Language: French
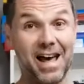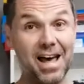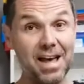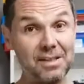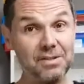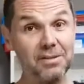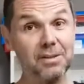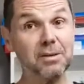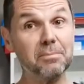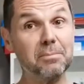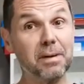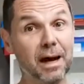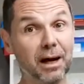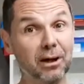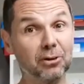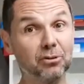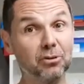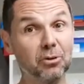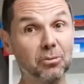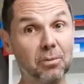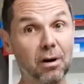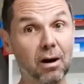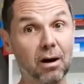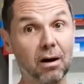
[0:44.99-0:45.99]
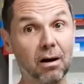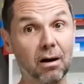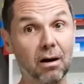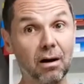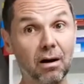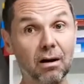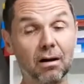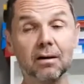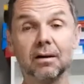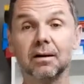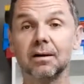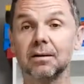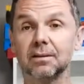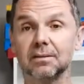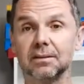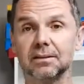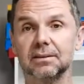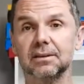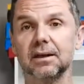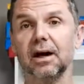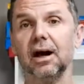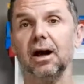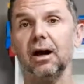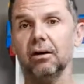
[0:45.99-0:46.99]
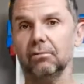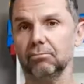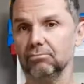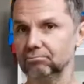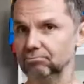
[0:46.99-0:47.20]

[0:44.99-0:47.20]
un hébergement, etc.